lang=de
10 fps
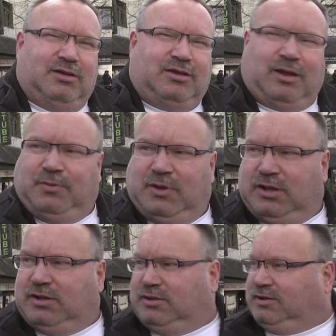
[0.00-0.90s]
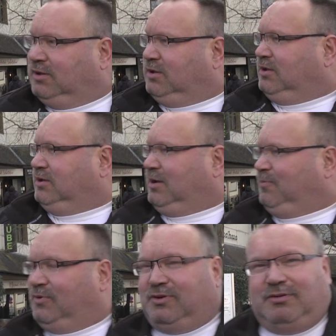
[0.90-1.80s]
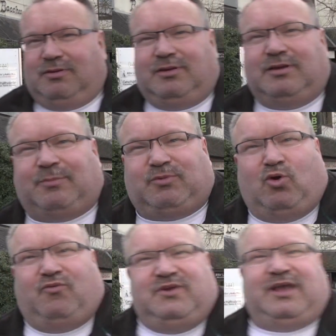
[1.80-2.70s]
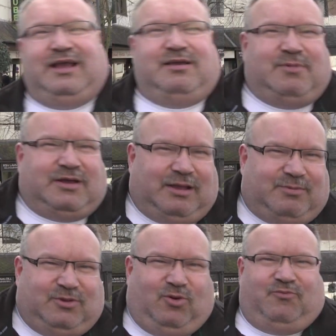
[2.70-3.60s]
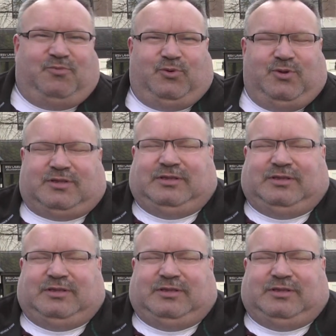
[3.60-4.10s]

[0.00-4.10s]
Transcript: Ich habe, ich, ich habe, ich habe den Ofen nicht angemacht. Habe ich den Ofen berührt?